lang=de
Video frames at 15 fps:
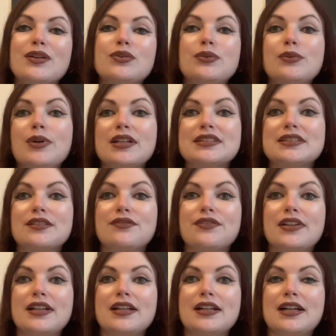Du hast dir
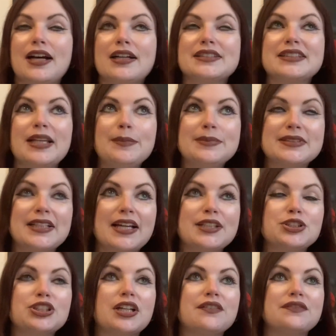viel selbst
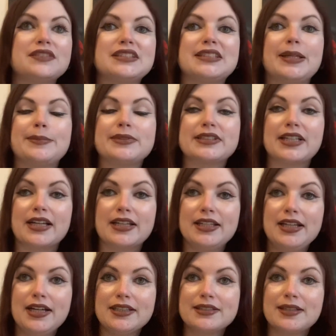erschaffen, selbst
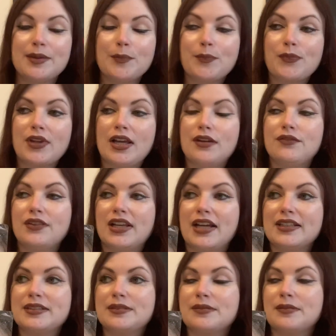kreiert,
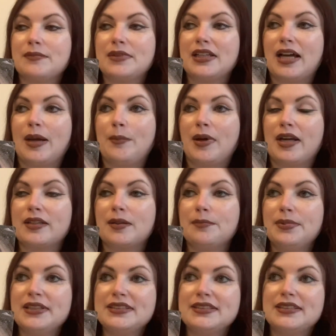vielleicht mit einem eigenen
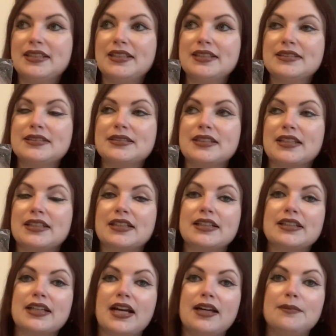Business. Ich
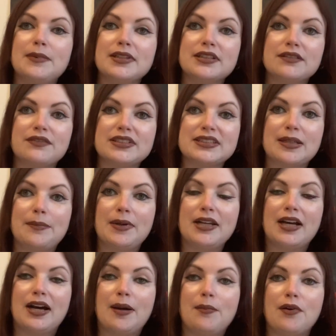kriege rein, manche
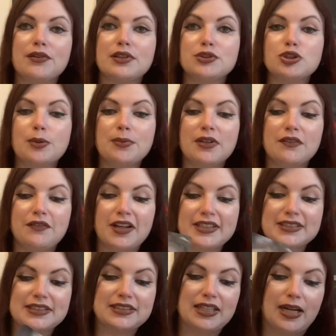Wassermänner haben auch den Job
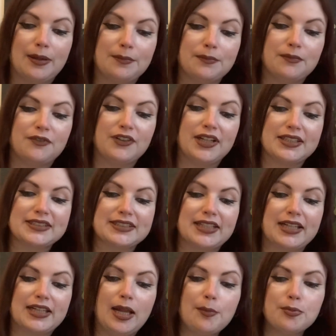gewechselt, haben
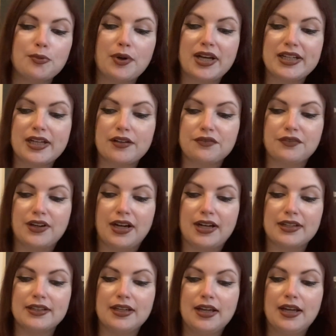finanziellen Upgrade
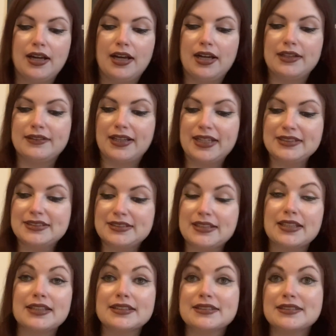erfahren. Das
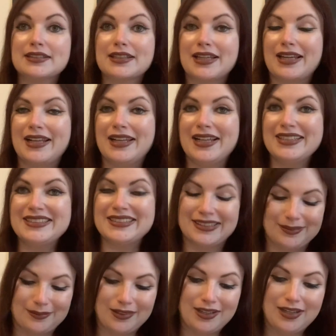ist klasse.
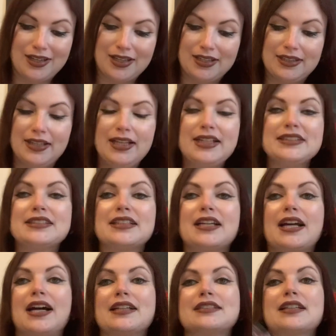Nächste
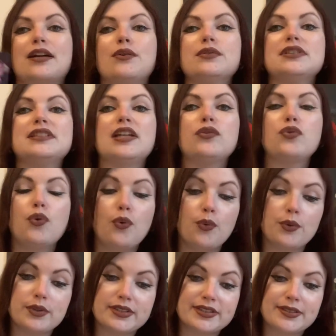Karte raus, der
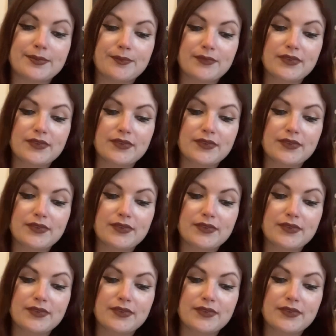Tod.